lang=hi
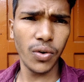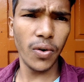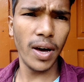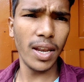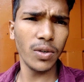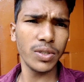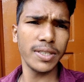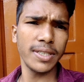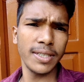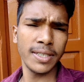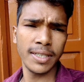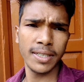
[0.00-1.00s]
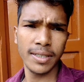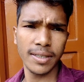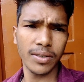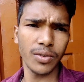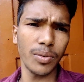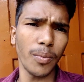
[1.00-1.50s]
ओ हेलो जी
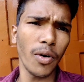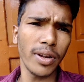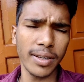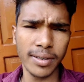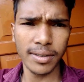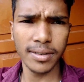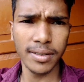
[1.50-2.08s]
गुड मॉर्निंग